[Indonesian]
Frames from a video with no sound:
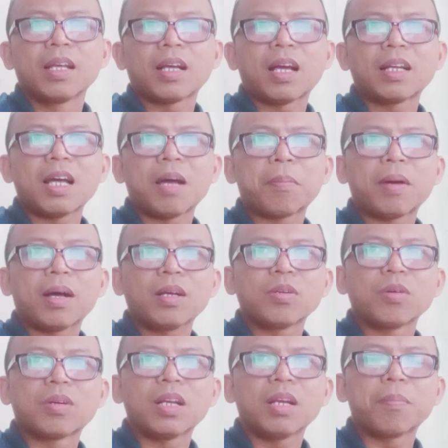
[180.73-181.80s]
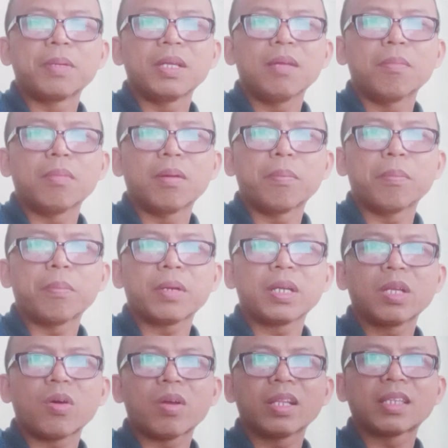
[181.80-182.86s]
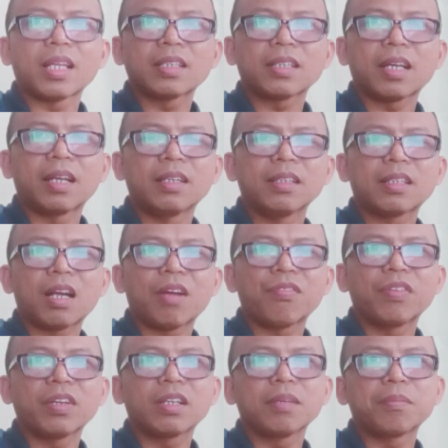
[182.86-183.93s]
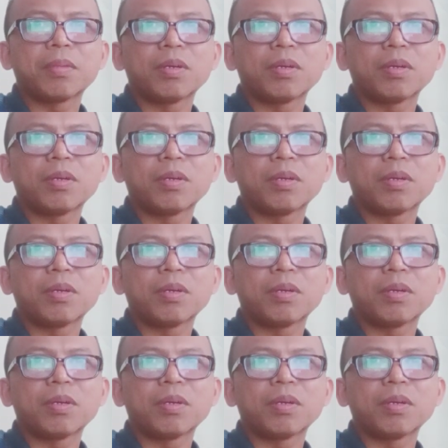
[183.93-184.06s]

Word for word: Karena apa? Google lebih memprioritaskan trafik